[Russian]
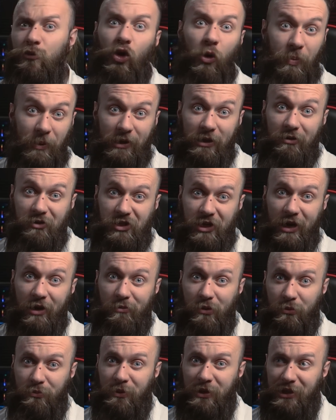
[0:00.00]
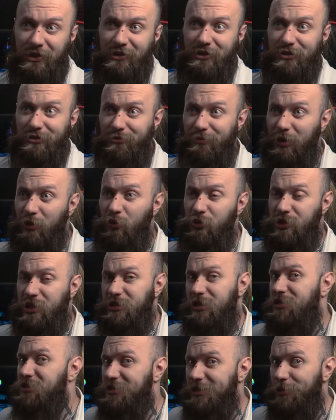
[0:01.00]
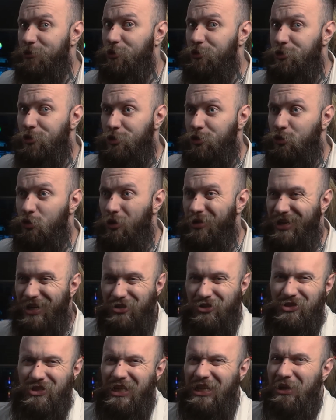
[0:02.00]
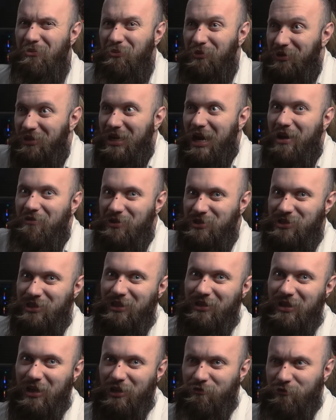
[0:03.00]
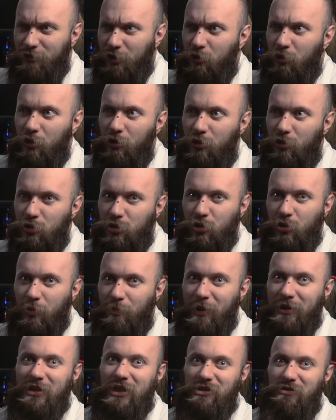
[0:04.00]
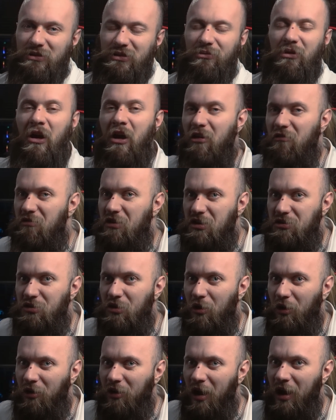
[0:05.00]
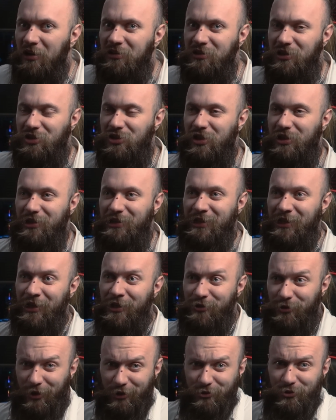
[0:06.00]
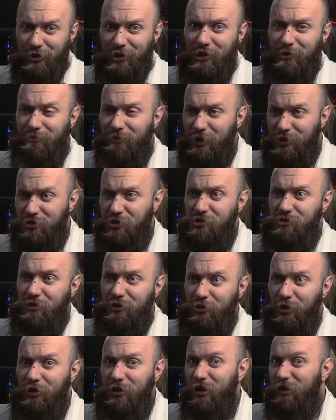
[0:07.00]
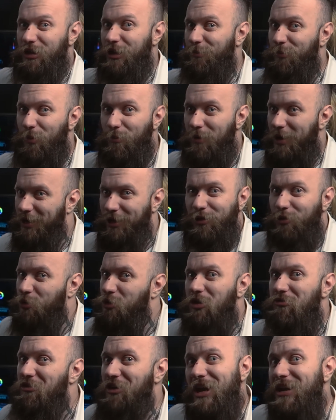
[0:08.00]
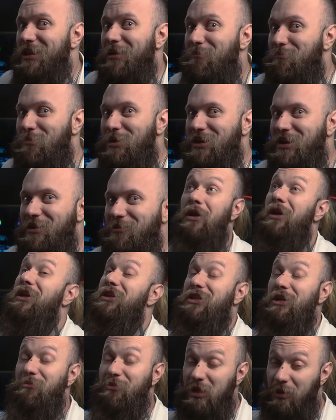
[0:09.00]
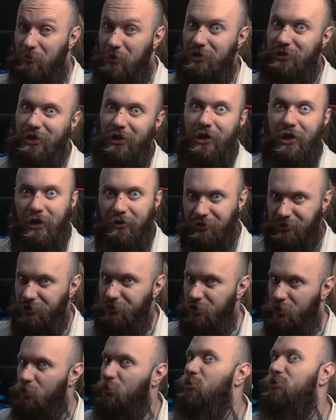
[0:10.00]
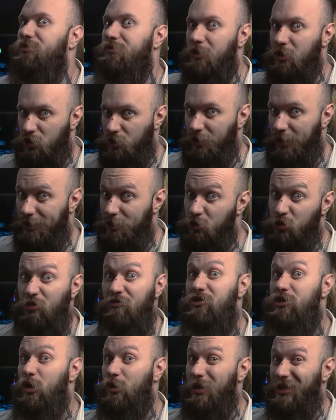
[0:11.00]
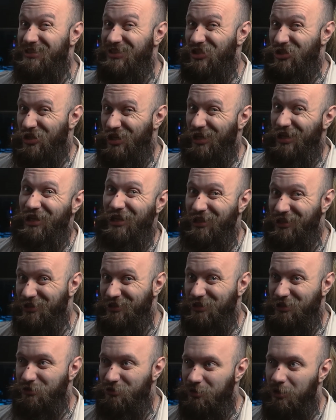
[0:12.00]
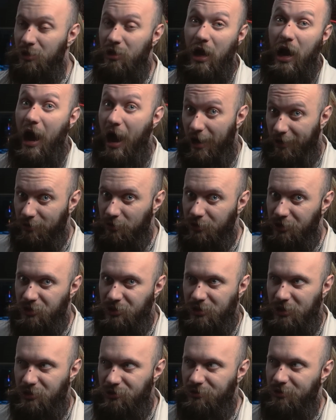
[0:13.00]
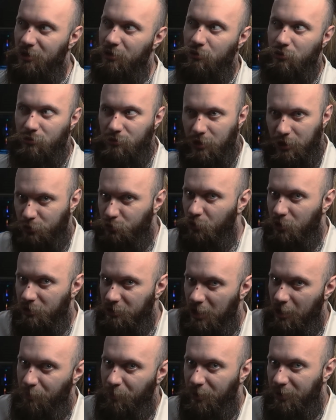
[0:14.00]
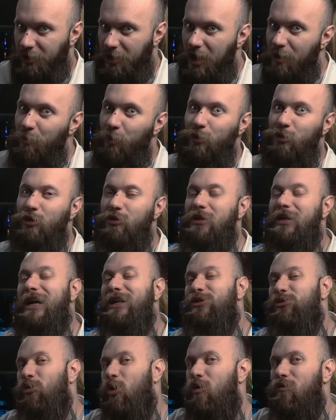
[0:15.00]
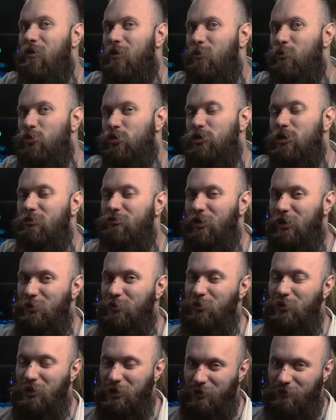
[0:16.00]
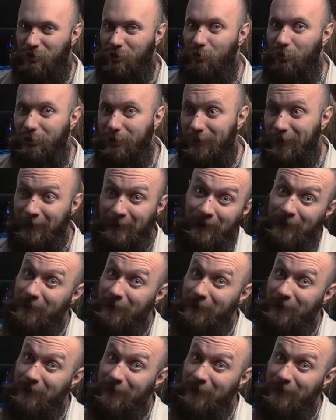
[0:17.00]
Ну и продолжая об Intel, могу сказать следующее, что кажется им нравится играть в такую игрушку под названием видеокарточки, которые присутствуют только на бумаге, но не в реальном мире. И тем не менее Gelsinger утверждает, что видеокарточки Intel, ARC, естественно, которые на ПК, будут готовы уже в июне этого года.